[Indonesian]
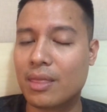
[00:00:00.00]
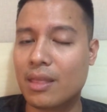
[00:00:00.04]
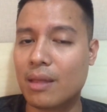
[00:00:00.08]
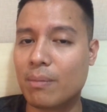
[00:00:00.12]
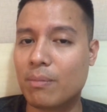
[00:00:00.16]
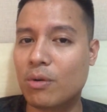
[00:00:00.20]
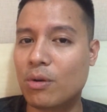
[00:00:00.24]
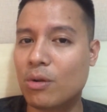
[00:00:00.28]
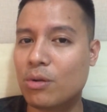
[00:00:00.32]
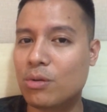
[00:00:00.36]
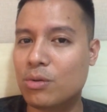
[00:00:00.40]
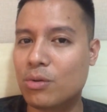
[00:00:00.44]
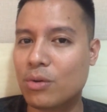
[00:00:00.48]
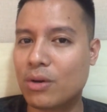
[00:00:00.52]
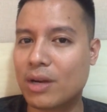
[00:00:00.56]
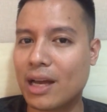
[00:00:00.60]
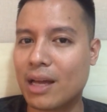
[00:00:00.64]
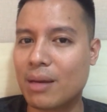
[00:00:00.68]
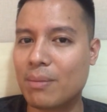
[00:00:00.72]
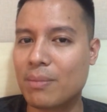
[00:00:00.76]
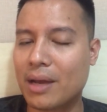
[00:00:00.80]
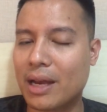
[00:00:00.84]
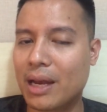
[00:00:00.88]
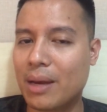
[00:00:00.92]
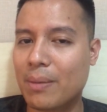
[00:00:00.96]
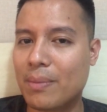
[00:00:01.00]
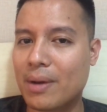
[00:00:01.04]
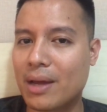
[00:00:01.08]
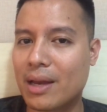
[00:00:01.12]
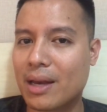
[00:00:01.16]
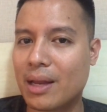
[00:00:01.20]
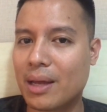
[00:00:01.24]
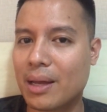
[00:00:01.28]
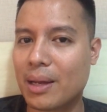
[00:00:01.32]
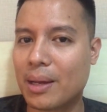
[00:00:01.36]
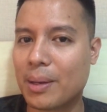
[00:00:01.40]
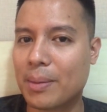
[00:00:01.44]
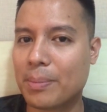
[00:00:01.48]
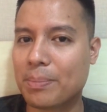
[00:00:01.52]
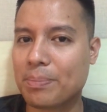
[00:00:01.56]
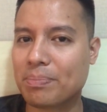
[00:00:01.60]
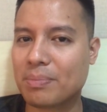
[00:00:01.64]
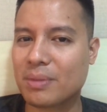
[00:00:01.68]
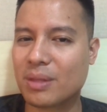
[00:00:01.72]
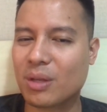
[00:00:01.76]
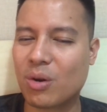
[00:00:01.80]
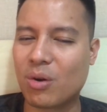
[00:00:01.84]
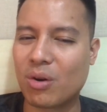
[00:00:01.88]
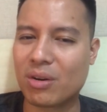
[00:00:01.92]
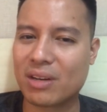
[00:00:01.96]
dan menunjukkan bagaimana
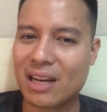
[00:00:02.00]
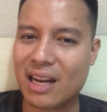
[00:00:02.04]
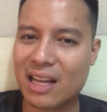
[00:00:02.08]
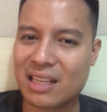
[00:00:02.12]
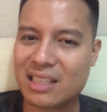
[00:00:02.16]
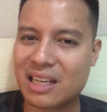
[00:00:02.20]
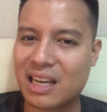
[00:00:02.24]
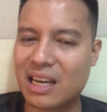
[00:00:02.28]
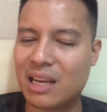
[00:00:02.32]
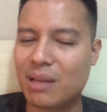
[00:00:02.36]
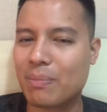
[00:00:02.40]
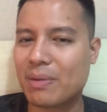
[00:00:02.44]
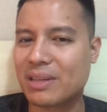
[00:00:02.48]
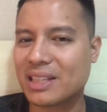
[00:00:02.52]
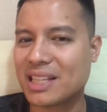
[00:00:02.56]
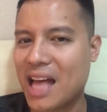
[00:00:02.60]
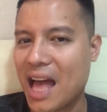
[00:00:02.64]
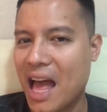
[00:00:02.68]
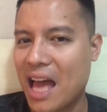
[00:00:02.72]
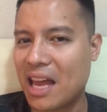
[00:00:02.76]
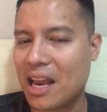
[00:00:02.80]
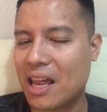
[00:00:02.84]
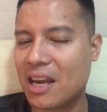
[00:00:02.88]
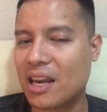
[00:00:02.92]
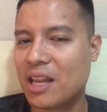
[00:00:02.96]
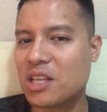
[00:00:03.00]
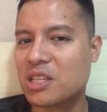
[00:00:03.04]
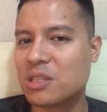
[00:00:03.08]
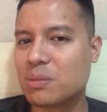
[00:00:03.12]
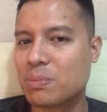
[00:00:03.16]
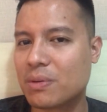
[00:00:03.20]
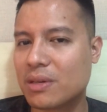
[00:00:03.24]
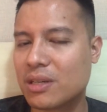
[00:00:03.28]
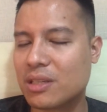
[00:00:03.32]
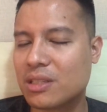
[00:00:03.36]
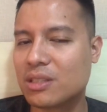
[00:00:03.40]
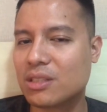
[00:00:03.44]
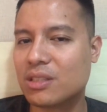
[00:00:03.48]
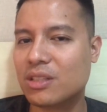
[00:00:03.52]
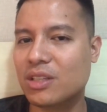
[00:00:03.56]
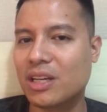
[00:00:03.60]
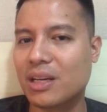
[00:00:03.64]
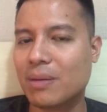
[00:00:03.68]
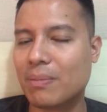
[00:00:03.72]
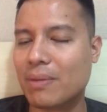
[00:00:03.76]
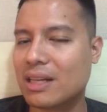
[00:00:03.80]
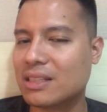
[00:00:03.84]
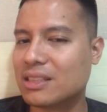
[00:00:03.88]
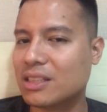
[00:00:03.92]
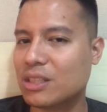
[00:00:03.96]
koordinasi lini pertahanannya Spurs
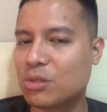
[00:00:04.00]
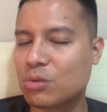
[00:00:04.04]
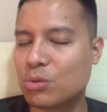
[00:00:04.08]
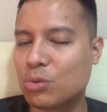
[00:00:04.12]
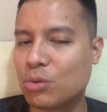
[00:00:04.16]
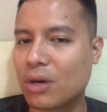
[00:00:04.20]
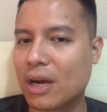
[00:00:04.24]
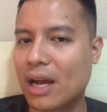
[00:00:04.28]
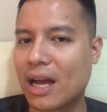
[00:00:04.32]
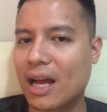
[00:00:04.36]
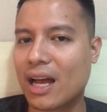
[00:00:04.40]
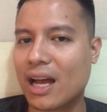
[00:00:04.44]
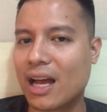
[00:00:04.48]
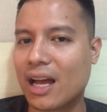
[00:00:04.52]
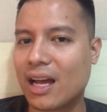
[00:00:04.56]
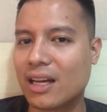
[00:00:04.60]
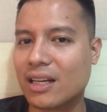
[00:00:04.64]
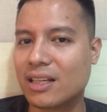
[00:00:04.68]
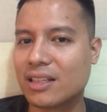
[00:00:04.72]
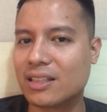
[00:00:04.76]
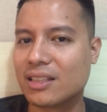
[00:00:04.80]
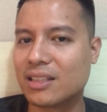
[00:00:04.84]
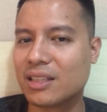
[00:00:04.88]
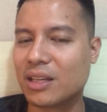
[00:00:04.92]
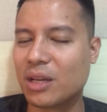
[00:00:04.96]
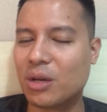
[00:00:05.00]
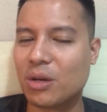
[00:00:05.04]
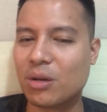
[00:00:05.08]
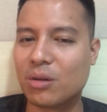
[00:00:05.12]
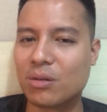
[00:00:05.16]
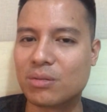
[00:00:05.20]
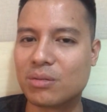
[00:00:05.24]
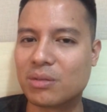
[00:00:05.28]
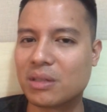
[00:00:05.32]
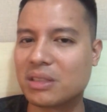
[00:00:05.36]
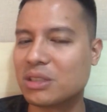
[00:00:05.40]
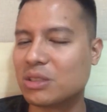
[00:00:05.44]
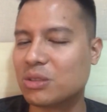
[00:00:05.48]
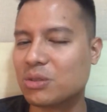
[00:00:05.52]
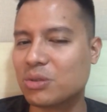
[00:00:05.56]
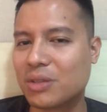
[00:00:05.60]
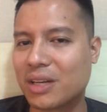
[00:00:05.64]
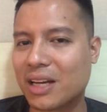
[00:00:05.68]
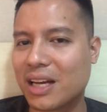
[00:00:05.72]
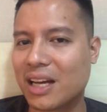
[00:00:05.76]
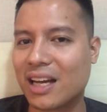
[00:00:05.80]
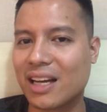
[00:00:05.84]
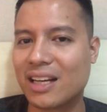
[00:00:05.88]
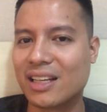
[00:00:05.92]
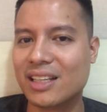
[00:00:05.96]
juga masih suka you know masih
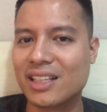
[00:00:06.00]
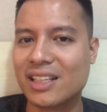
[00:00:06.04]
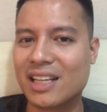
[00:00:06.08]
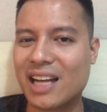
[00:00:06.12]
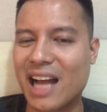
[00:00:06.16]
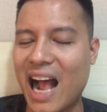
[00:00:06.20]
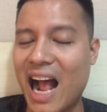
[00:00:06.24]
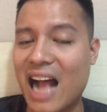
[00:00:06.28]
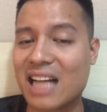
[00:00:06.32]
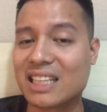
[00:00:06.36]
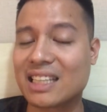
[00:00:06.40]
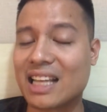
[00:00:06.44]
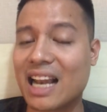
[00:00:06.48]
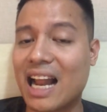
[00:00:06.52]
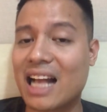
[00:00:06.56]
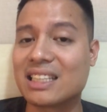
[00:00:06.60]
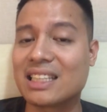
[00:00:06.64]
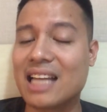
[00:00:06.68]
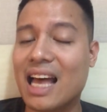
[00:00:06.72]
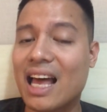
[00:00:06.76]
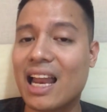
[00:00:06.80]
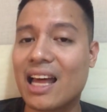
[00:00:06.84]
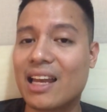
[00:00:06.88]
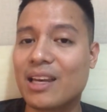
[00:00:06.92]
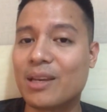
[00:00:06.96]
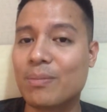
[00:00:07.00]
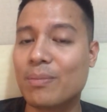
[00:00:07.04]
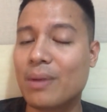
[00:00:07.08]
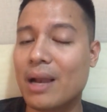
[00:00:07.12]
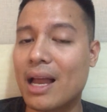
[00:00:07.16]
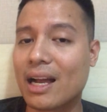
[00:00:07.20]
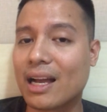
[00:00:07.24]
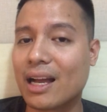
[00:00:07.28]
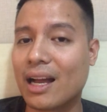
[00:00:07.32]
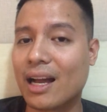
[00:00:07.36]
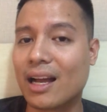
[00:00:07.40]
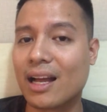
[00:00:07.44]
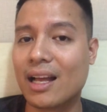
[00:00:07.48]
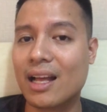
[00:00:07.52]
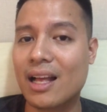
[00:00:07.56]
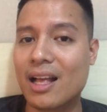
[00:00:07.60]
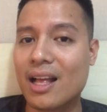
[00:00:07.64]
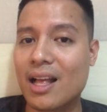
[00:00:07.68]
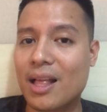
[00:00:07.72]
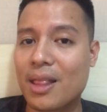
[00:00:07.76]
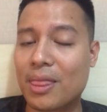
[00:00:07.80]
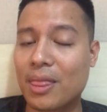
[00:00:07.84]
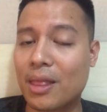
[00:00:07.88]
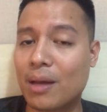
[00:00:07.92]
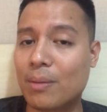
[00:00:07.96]
suka asal-asalan di belakang.
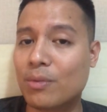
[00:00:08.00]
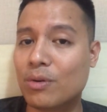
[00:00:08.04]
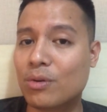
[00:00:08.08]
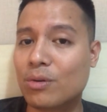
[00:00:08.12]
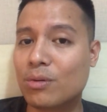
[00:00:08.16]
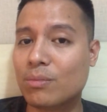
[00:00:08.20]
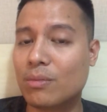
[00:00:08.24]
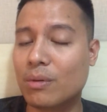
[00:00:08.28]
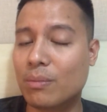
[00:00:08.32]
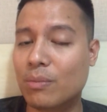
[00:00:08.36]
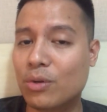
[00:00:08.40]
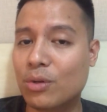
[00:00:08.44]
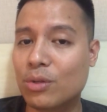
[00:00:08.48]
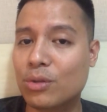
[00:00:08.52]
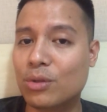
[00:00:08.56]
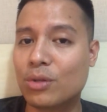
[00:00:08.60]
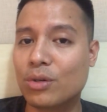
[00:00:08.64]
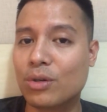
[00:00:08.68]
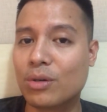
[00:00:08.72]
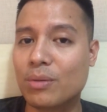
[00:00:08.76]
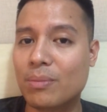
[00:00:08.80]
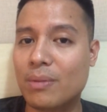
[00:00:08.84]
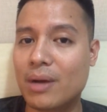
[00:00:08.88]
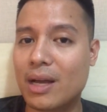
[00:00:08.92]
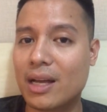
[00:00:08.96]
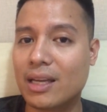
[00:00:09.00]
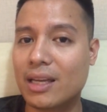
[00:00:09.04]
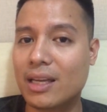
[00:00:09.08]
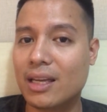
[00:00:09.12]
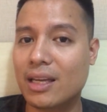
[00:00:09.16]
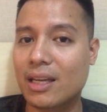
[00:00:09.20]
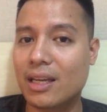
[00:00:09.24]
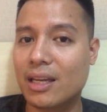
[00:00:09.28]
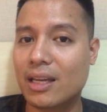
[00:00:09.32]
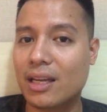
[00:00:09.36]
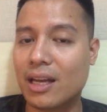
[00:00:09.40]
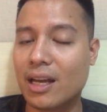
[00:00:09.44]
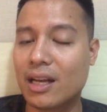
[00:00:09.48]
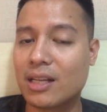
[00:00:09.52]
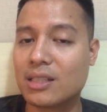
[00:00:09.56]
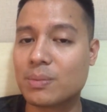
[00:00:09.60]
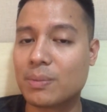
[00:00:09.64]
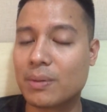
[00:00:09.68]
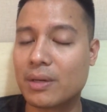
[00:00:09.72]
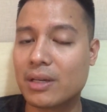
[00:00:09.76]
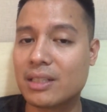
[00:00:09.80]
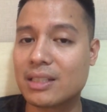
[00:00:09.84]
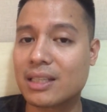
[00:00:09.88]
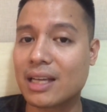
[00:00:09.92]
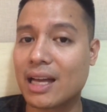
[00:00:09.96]
Namun beruntung bagi uh,
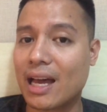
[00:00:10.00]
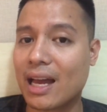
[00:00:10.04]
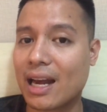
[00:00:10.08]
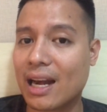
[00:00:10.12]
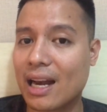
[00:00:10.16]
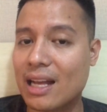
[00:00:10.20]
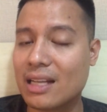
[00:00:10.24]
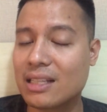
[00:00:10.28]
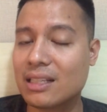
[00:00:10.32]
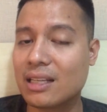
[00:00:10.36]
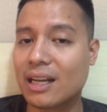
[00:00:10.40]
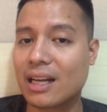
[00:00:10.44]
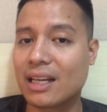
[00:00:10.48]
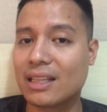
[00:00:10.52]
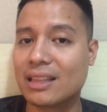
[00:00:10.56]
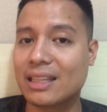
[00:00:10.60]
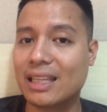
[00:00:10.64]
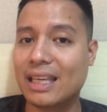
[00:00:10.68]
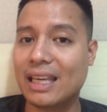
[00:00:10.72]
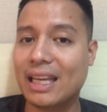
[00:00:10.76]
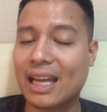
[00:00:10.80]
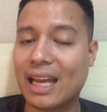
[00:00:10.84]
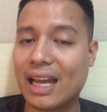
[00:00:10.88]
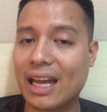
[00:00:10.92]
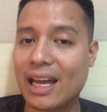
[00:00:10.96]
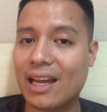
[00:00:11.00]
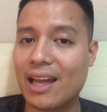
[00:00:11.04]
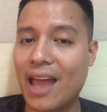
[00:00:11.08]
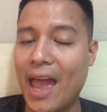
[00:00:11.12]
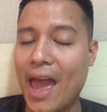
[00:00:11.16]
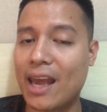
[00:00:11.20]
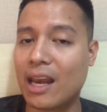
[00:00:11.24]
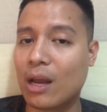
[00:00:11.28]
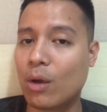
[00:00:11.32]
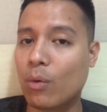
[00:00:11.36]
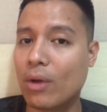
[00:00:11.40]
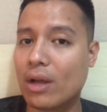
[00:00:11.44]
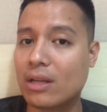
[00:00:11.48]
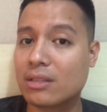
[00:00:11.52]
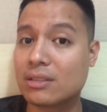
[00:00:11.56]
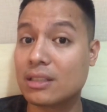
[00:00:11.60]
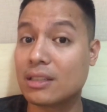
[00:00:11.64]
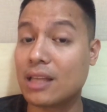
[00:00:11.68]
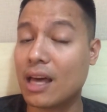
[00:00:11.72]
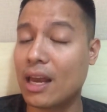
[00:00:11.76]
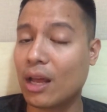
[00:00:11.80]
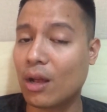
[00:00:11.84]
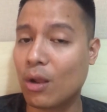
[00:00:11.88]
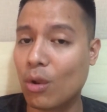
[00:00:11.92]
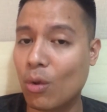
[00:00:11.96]
Spurs karena ketika Harry Winks
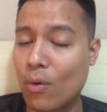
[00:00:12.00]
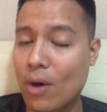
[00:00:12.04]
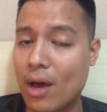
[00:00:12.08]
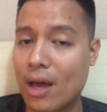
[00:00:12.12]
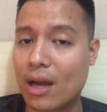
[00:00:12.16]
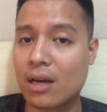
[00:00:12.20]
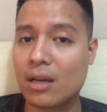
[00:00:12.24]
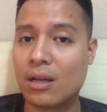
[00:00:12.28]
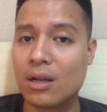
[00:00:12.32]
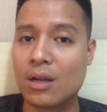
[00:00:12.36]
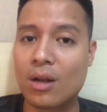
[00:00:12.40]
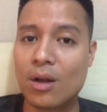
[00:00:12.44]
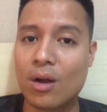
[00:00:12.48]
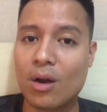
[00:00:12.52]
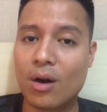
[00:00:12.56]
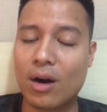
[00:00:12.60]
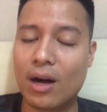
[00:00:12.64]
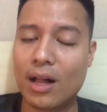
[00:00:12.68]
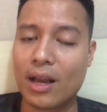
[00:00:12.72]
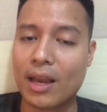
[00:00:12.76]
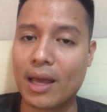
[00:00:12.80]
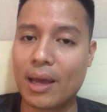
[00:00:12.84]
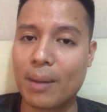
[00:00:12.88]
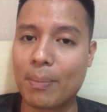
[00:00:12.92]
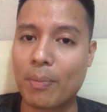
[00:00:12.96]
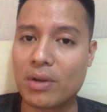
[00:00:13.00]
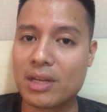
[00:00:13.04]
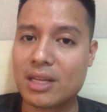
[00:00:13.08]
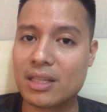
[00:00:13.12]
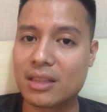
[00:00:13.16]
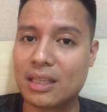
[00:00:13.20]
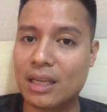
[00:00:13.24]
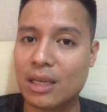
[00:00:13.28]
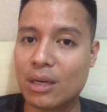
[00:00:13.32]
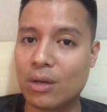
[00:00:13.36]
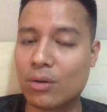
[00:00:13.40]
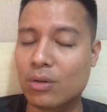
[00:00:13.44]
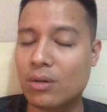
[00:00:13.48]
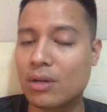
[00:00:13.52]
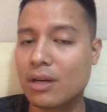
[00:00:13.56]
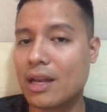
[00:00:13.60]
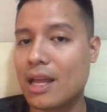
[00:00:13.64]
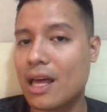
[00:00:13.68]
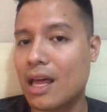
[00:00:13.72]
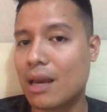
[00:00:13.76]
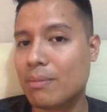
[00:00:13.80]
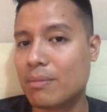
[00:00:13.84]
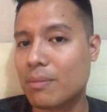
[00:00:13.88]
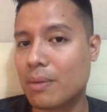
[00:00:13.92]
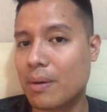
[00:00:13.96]
ditarik keluar oleh Pochettino
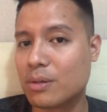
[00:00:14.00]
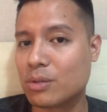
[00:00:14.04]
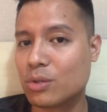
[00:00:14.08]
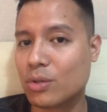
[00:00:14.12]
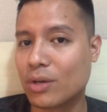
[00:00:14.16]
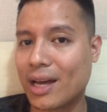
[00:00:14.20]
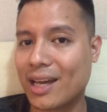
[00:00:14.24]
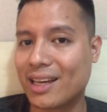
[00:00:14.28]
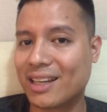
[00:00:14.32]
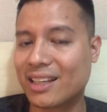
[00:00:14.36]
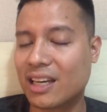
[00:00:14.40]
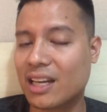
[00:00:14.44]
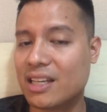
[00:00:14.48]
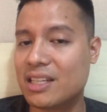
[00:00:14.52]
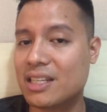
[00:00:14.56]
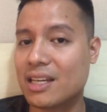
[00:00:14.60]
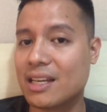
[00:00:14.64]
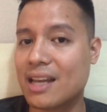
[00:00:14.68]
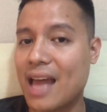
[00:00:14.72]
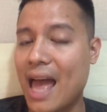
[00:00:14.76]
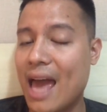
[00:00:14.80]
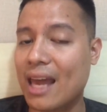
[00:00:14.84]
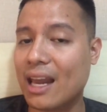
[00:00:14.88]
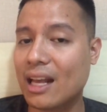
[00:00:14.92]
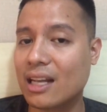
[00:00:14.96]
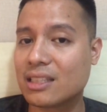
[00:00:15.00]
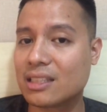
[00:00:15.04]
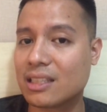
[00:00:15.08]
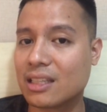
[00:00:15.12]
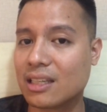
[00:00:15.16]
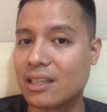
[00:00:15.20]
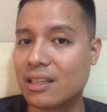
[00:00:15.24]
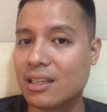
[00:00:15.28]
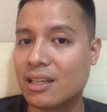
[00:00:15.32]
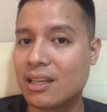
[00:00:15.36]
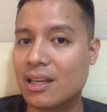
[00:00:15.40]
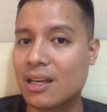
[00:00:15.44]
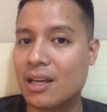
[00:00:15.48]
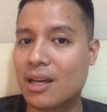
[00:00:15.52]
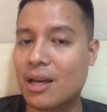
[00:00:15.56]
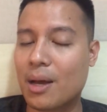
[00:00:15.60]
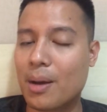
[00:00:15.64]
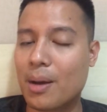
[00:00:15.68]
dan memasukkan Christian Eriksen,